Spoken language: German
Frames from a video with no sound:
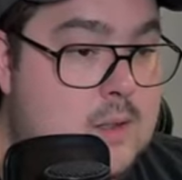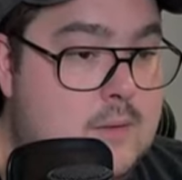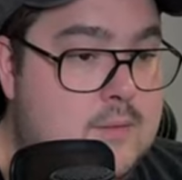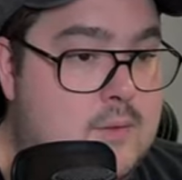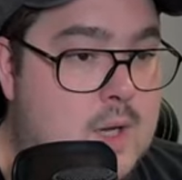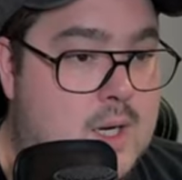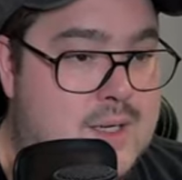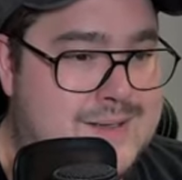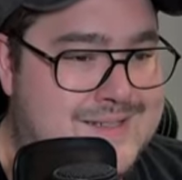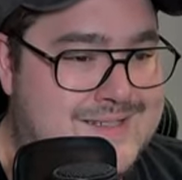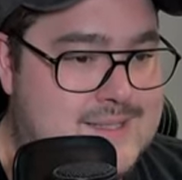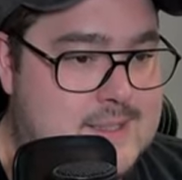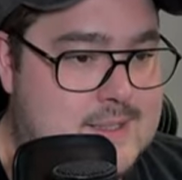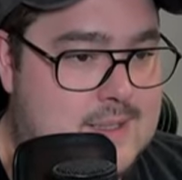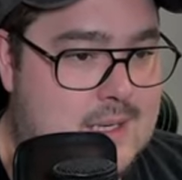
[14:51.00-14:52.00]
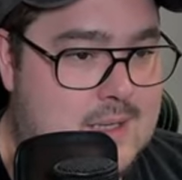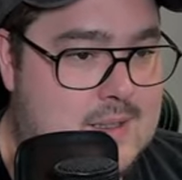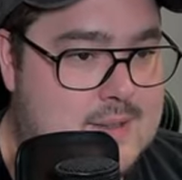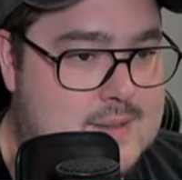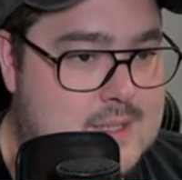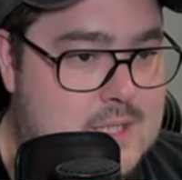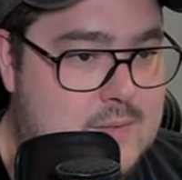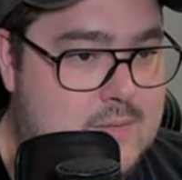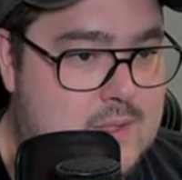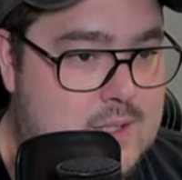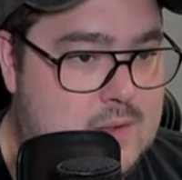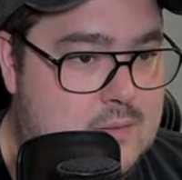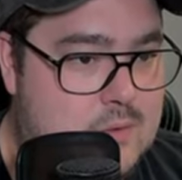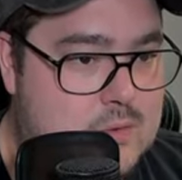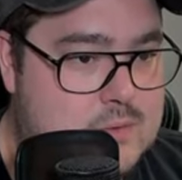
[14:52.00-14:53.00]
Für alle, die es nicht kennen, ist ein EV
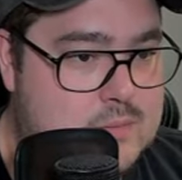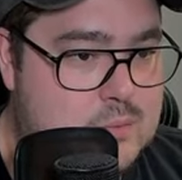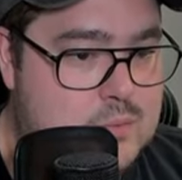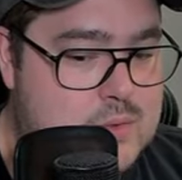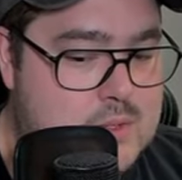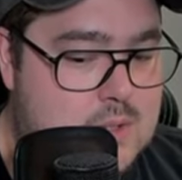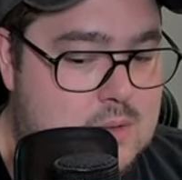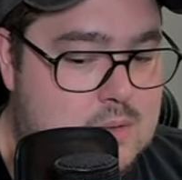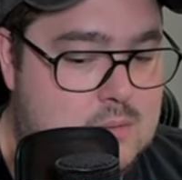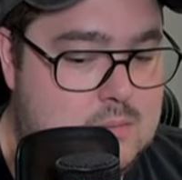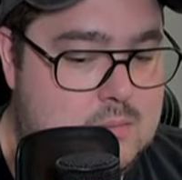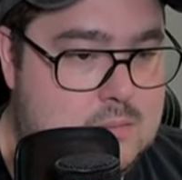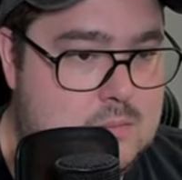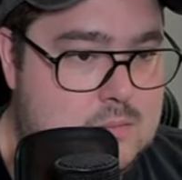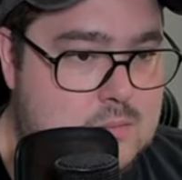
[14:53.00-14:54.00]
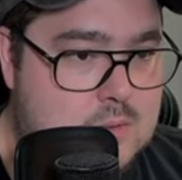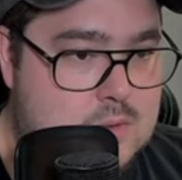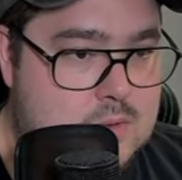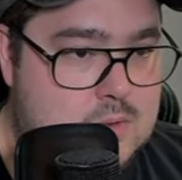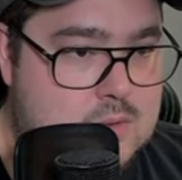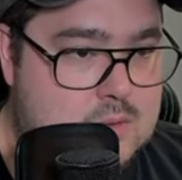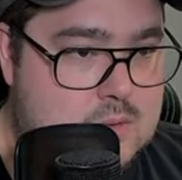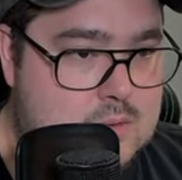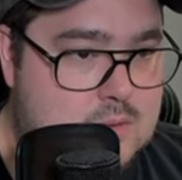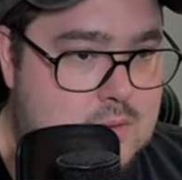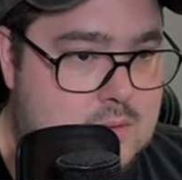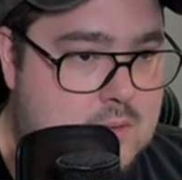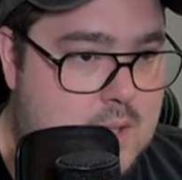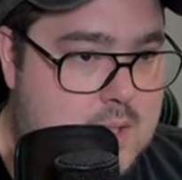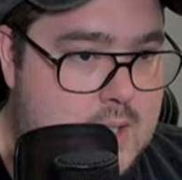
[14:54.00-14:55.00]
Heroes Booster.
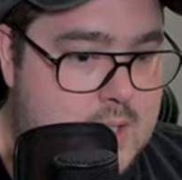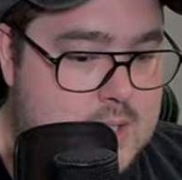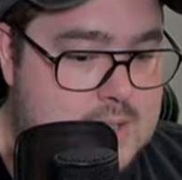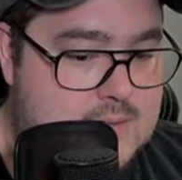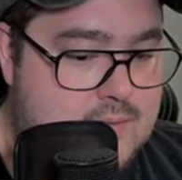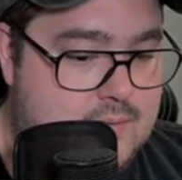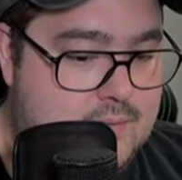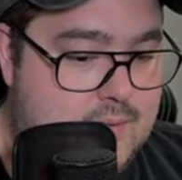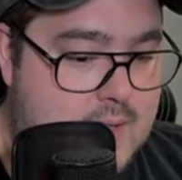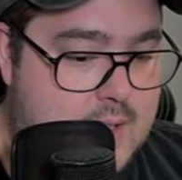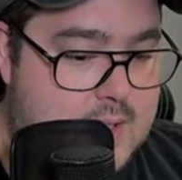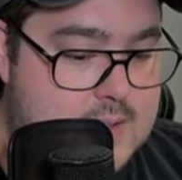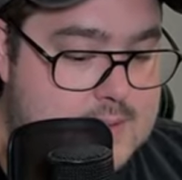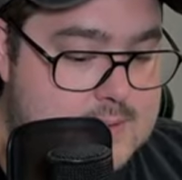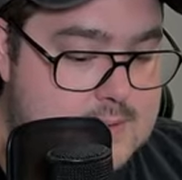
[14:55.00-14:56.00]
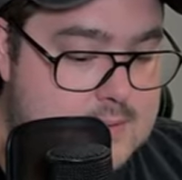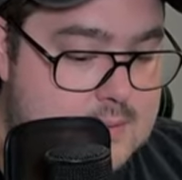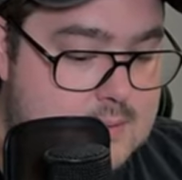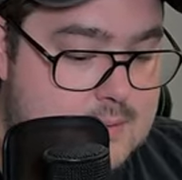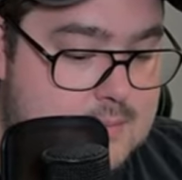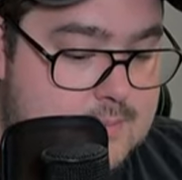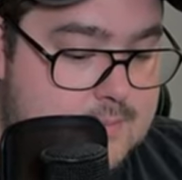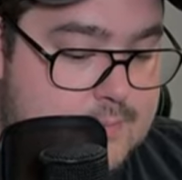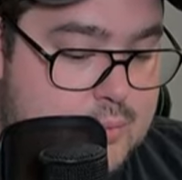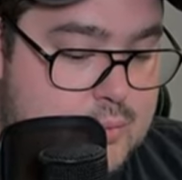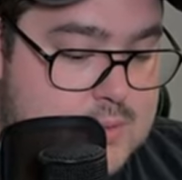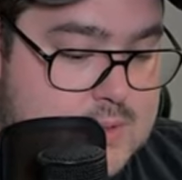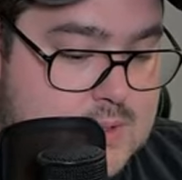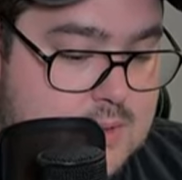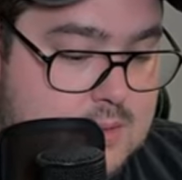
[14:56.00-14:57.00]
Ein 151
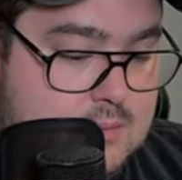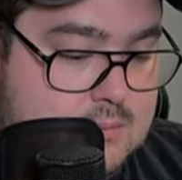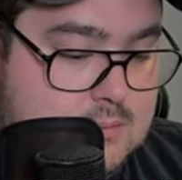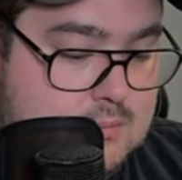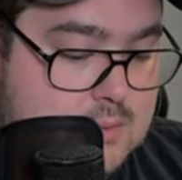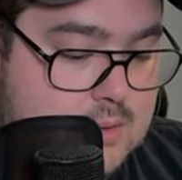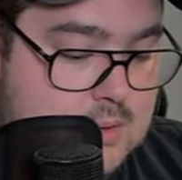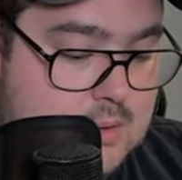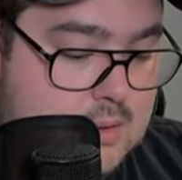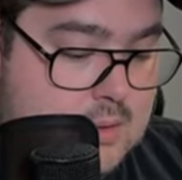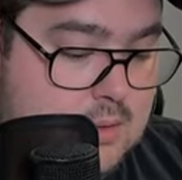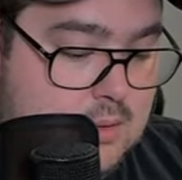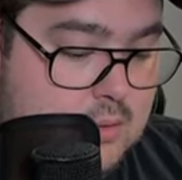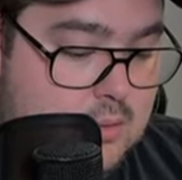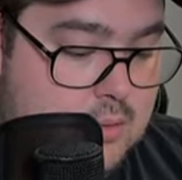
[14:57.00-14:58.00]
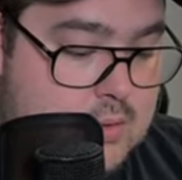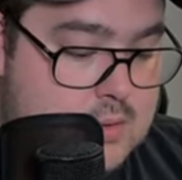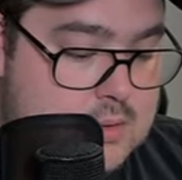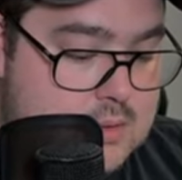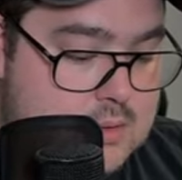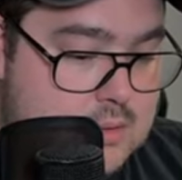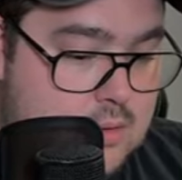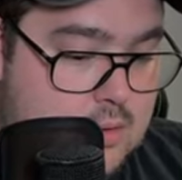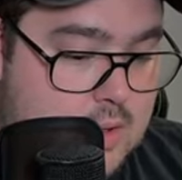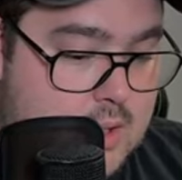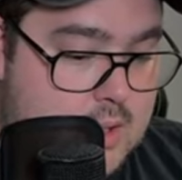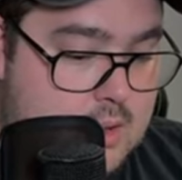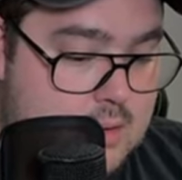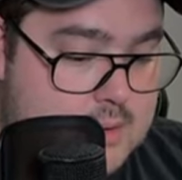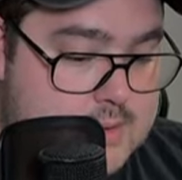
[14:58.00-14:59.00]
Booster. Und noch
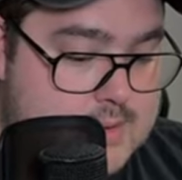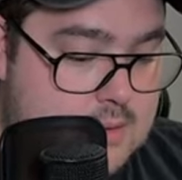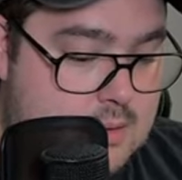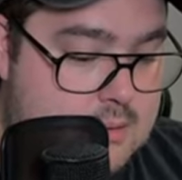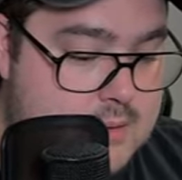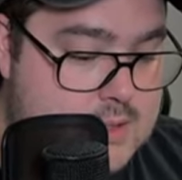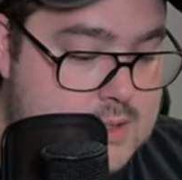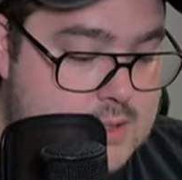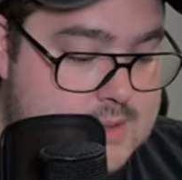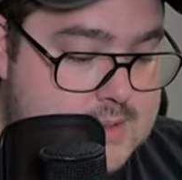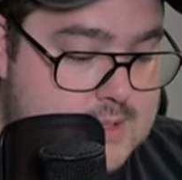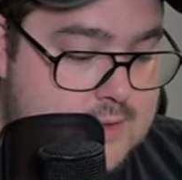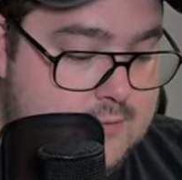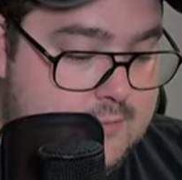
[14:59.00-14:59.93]
ein Lost Origins Leaf